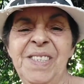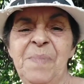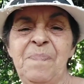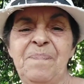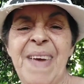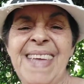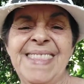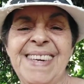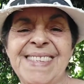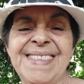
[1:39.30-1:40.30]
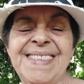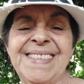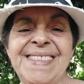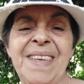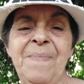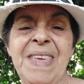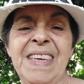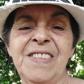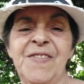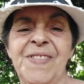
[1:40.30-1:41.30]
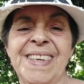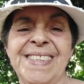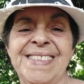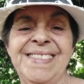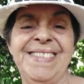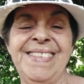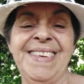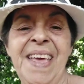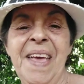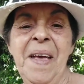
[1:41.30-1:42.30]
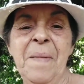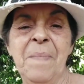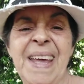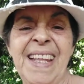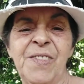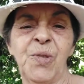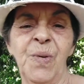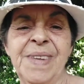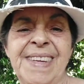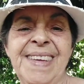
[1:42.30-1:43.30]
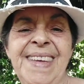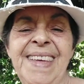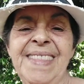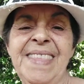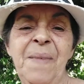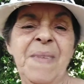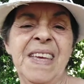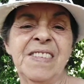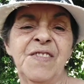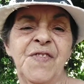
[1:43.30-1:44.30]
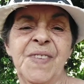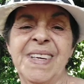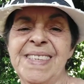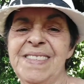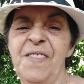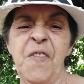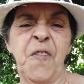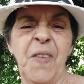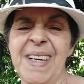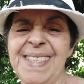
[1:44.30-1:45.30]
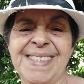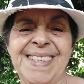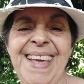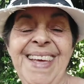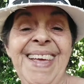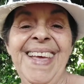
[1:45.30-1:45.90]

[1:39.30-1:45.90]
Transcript: de pedras, tem minhas fãs de maratona, tem minhas fãs de fãs, né?